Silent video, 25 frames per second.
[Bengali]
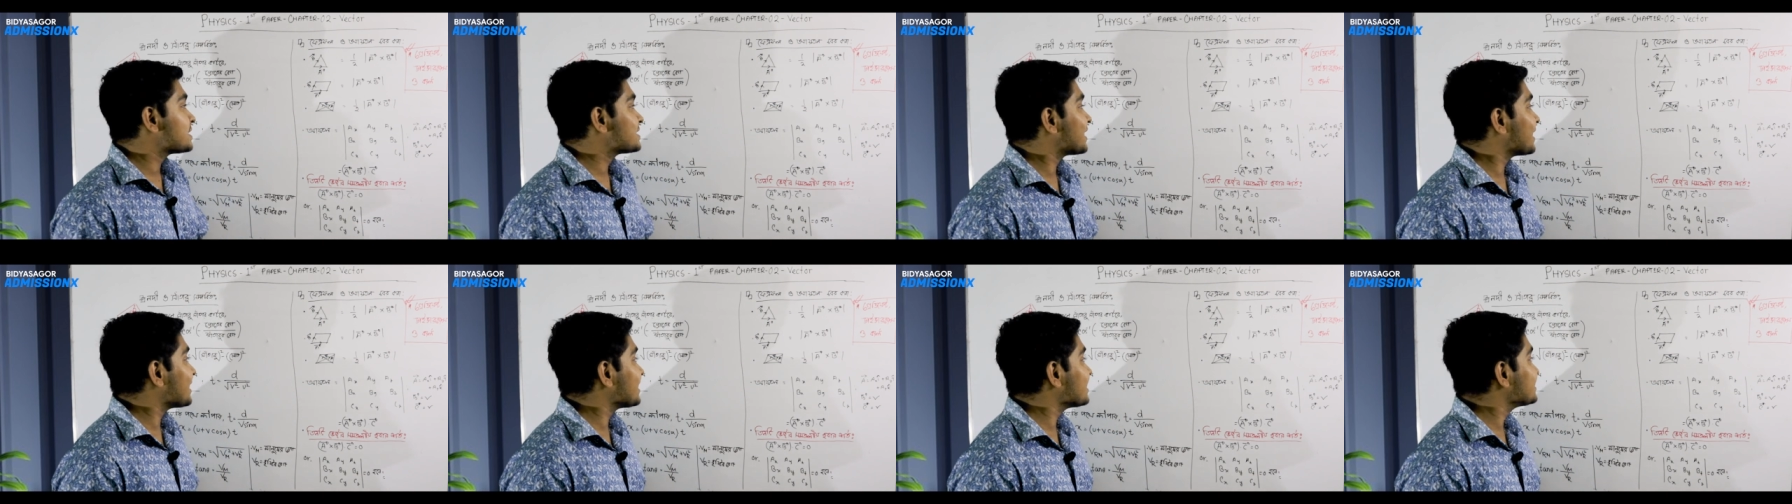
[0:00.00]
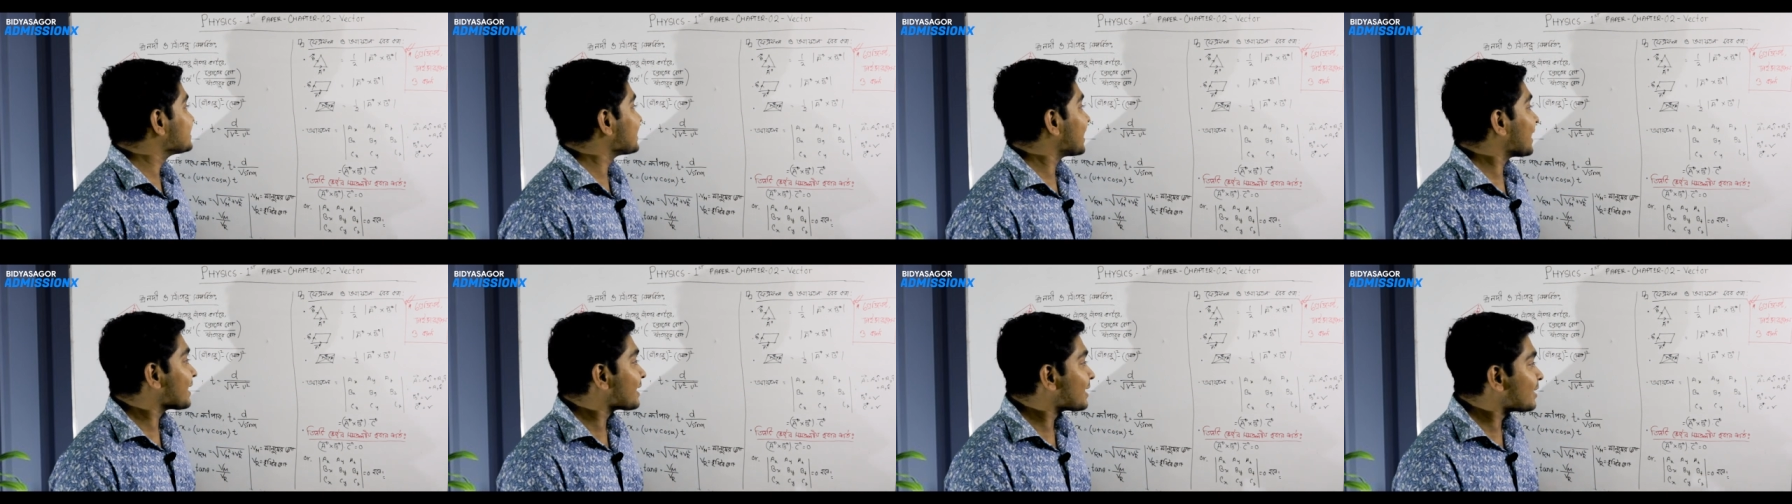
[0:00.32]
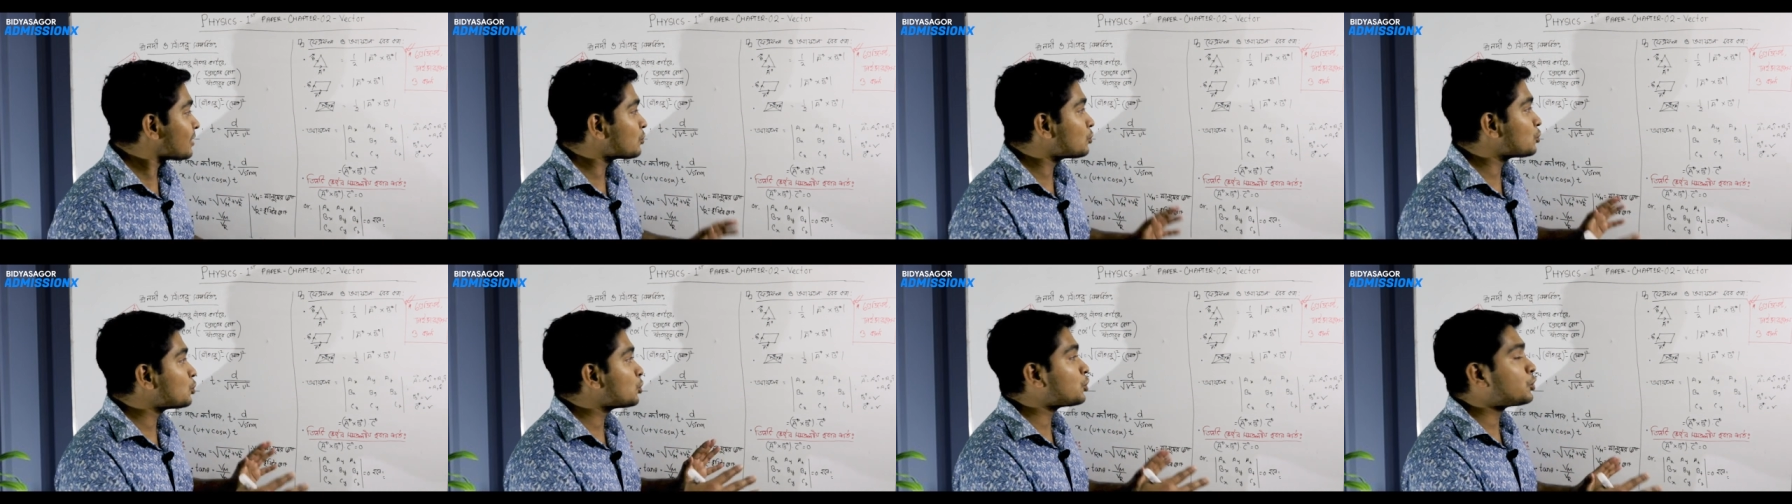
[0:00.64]
সেই
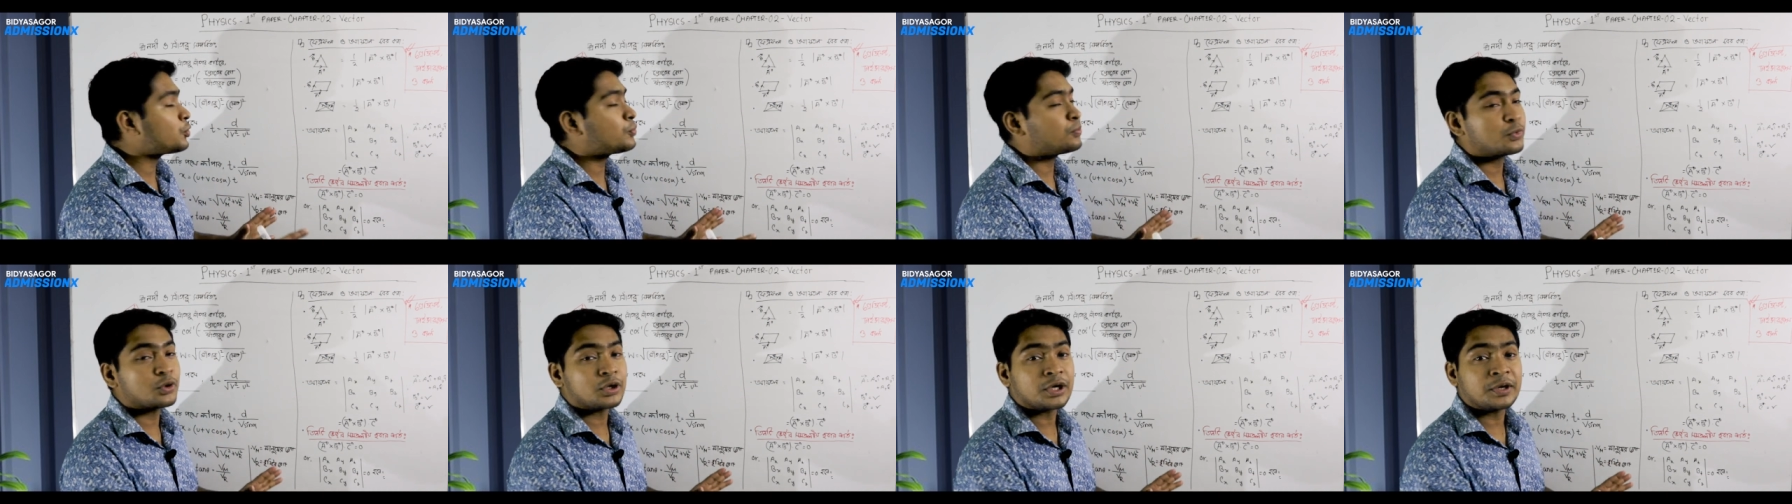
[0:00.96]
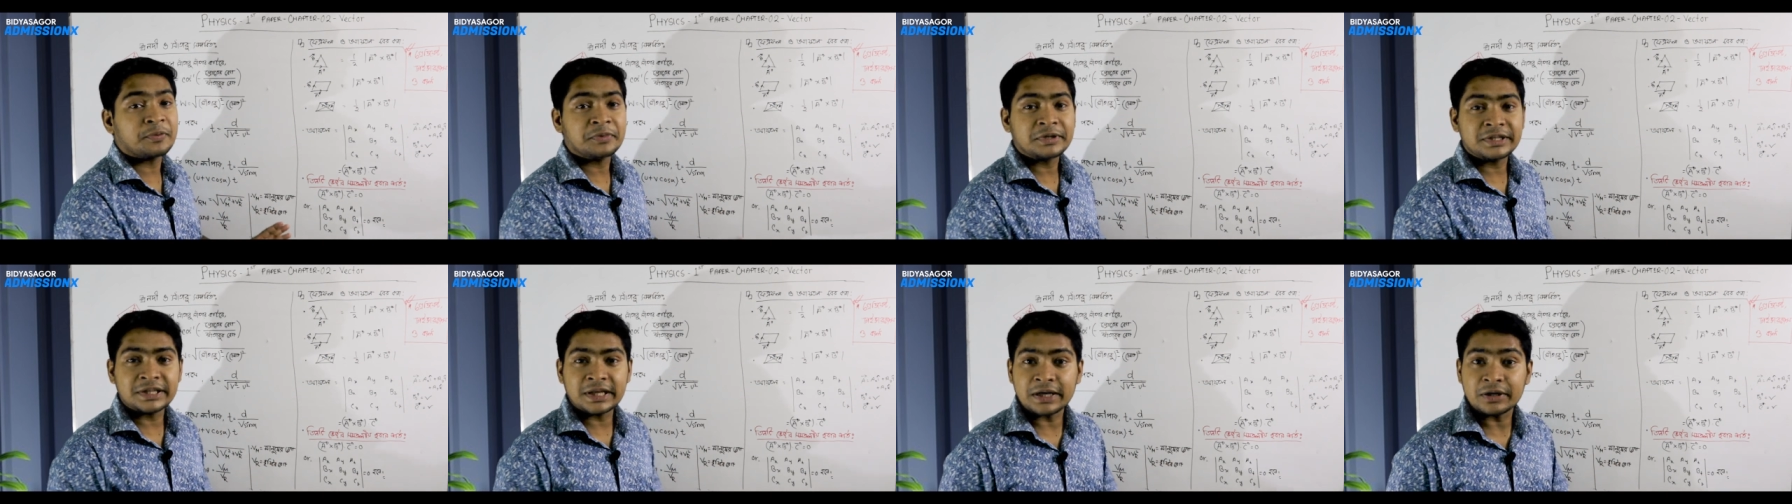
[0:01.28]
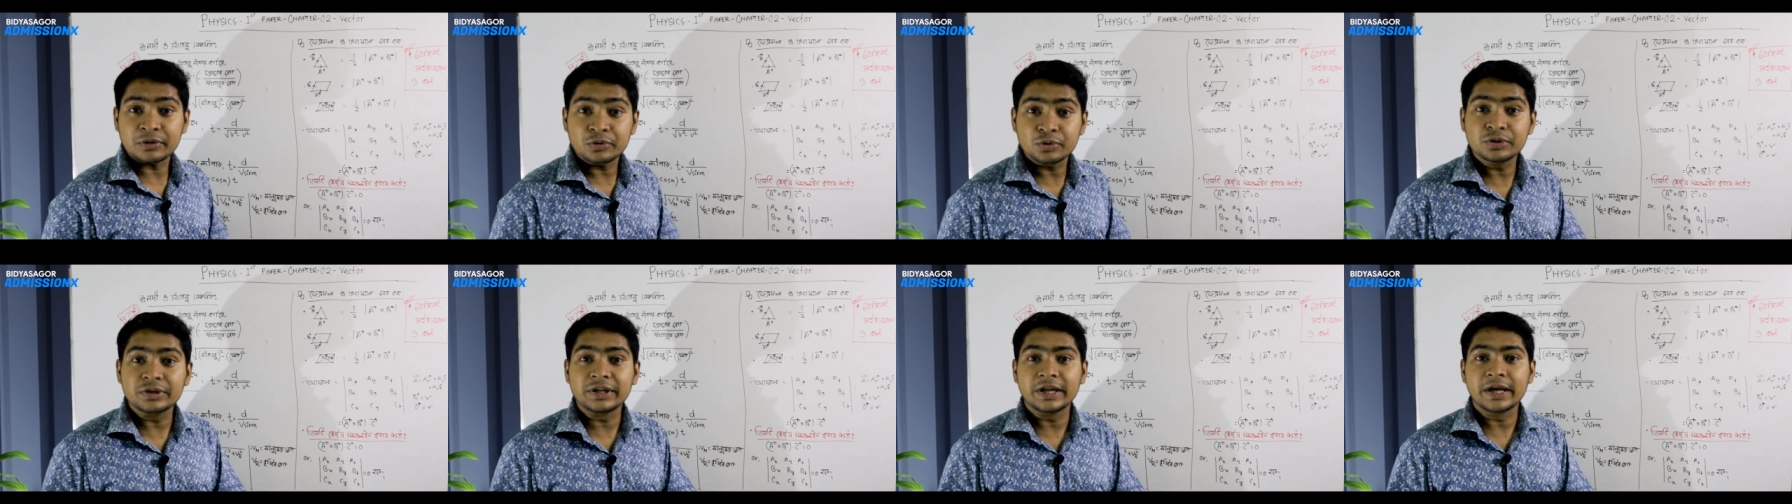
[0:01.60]
জায়গাগুলো মোটামুটি
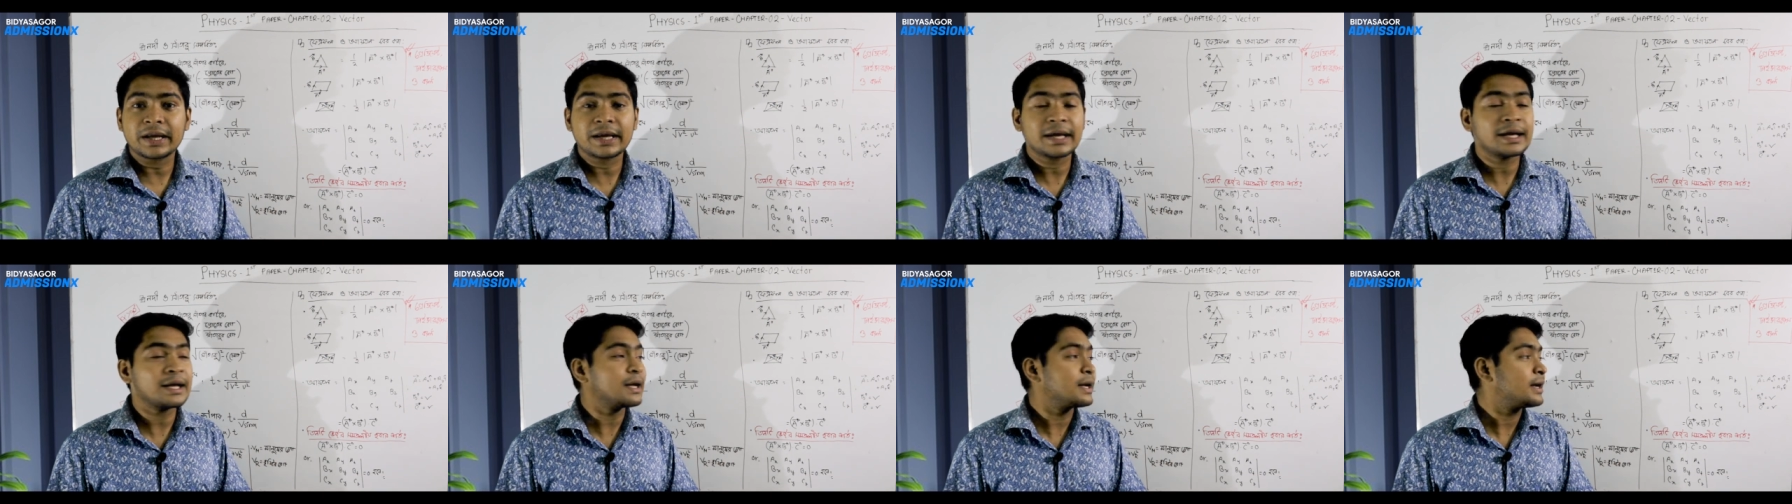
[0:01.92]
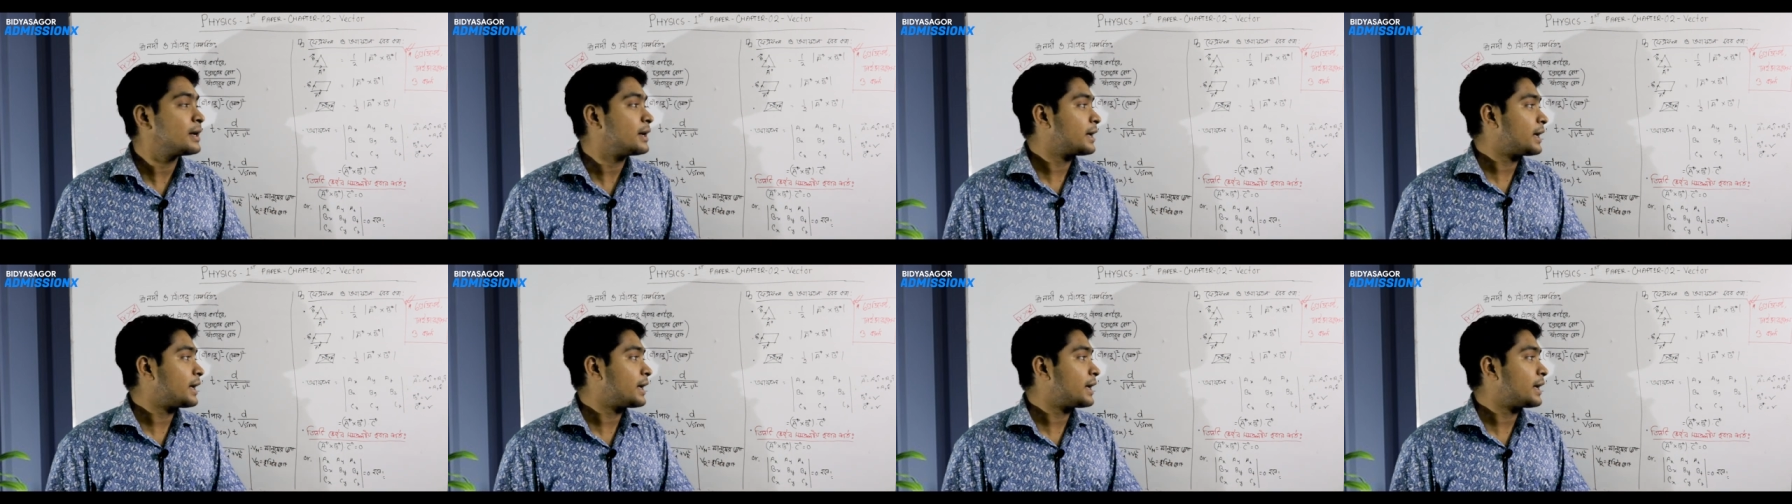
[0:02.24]
একটু দেখে